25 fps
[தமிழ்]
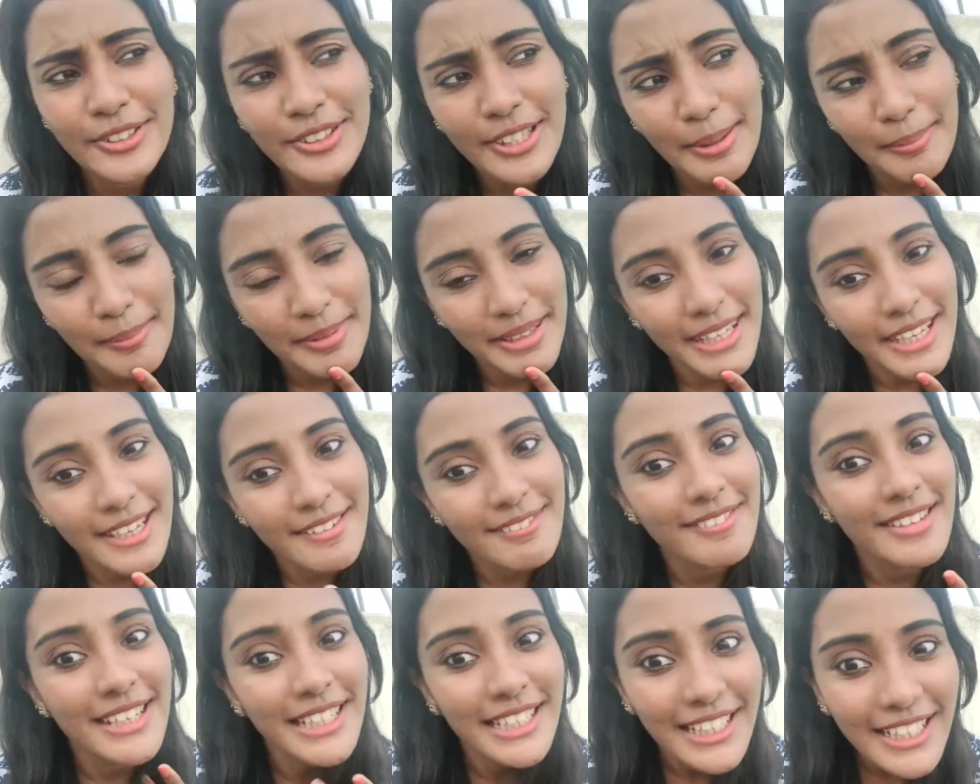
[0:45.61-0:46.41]
நம்ம
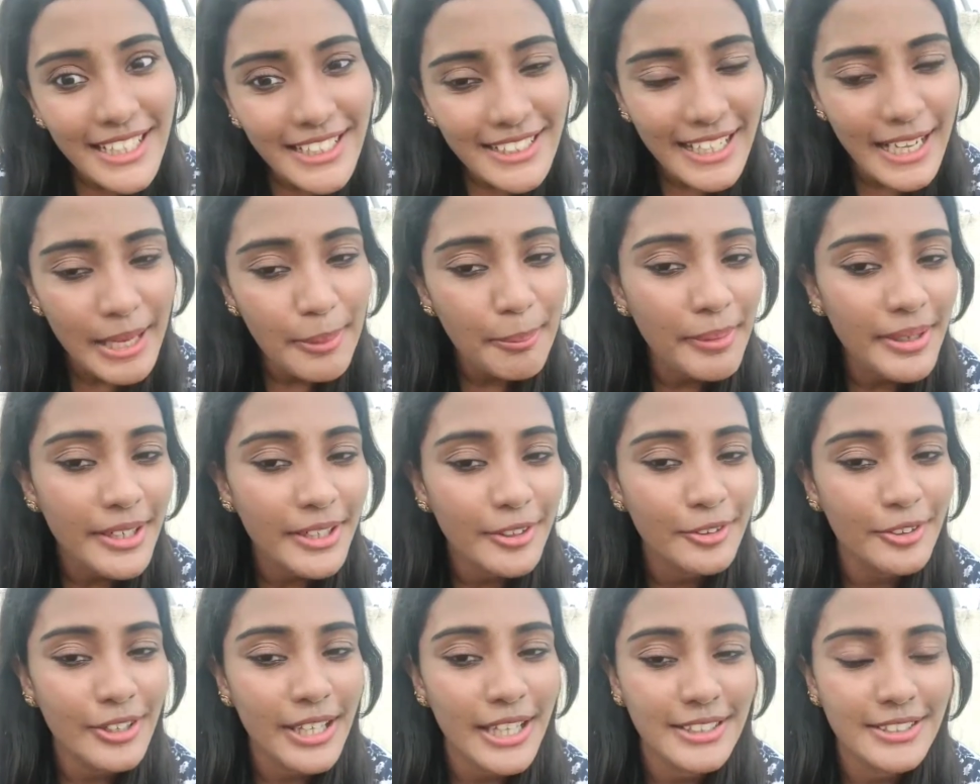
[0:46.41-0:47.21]
ஏன் வீட்லேயே ட்ரை
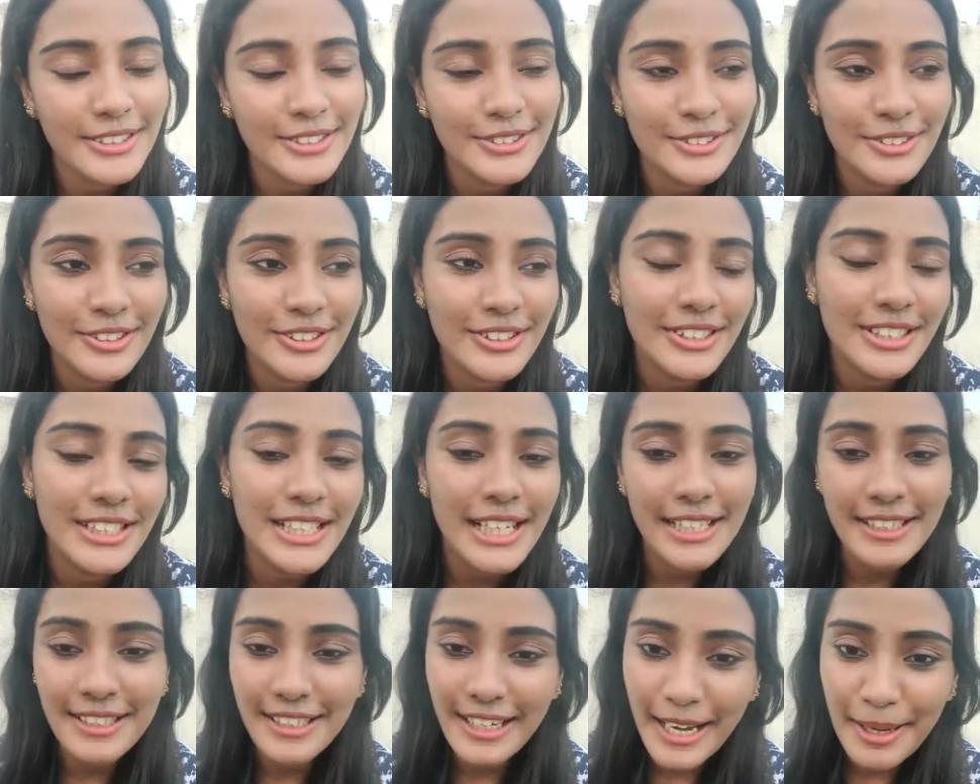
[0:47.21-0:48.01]
பண்ணக்கூடாதுன்னு சொல்லிட்டு
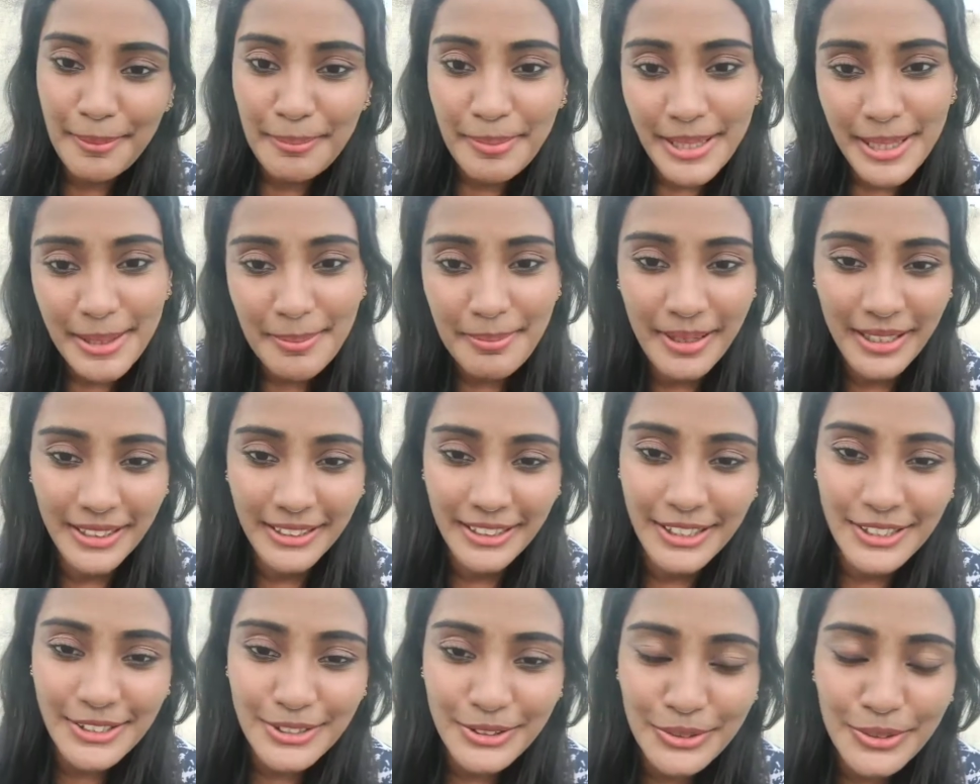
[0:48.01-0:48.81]
நான் ட்ரை பண்ணி
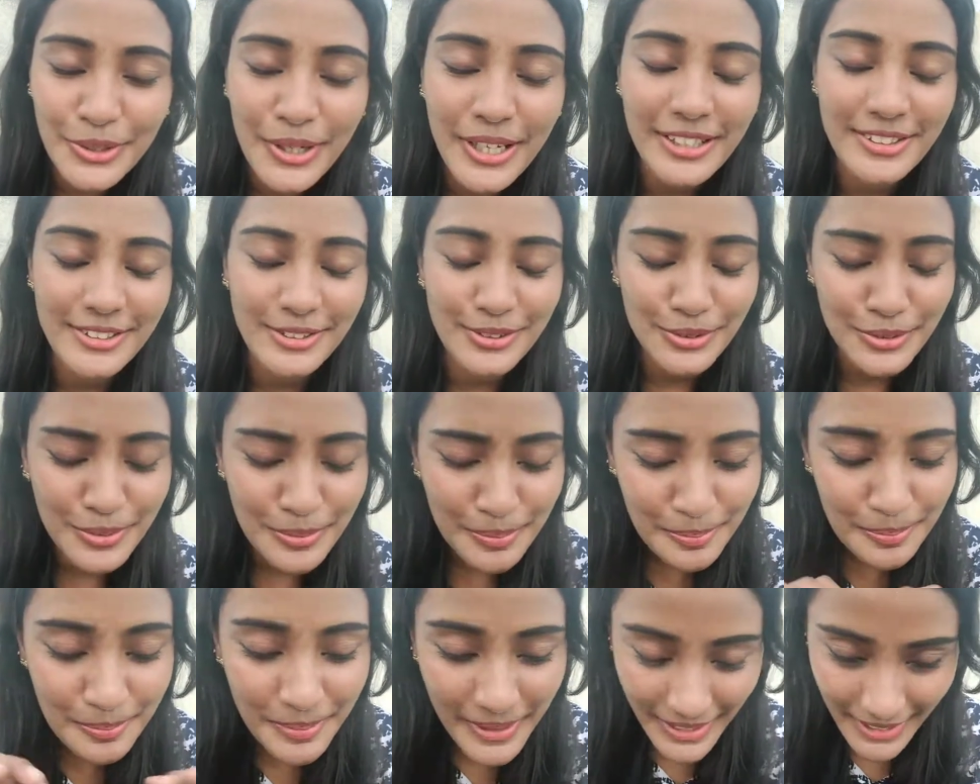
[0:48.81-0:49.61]
பார்த்தேன் ஸோ அது
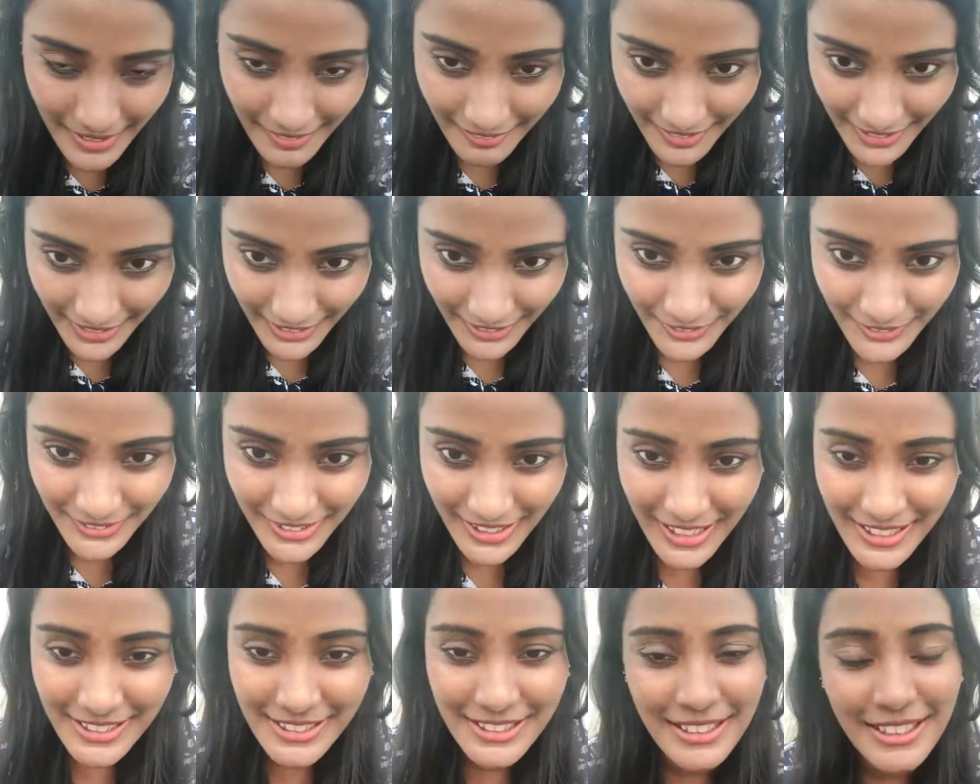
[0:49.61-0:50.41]
சூப்பராக ஒர்க் அவுட்
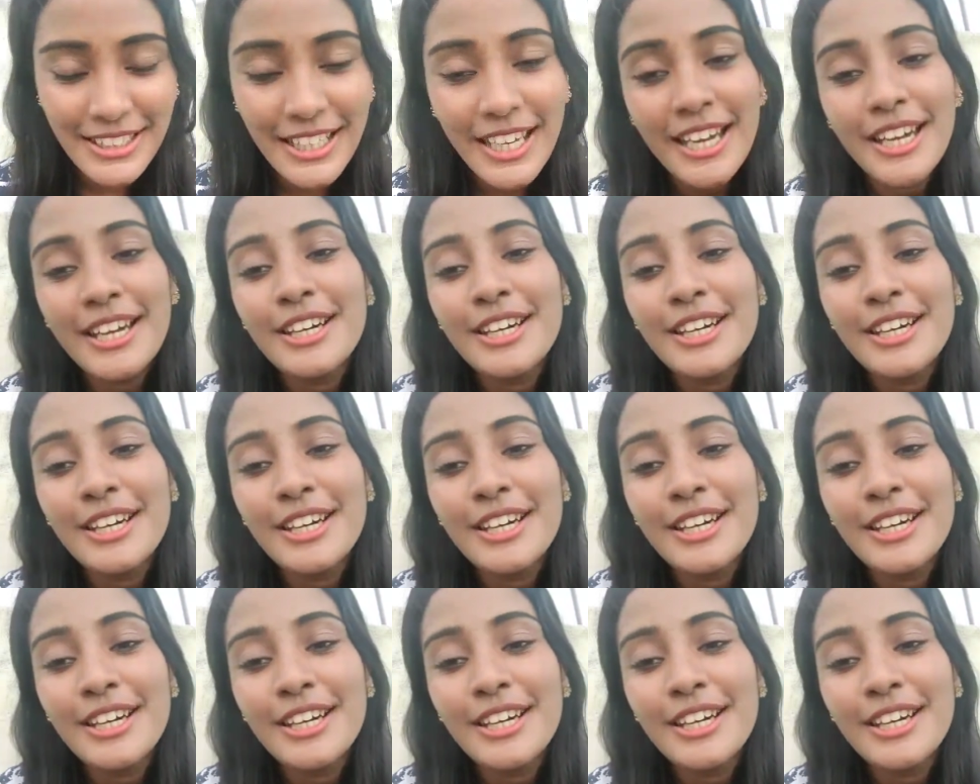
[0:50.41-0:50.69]
ஆச்சு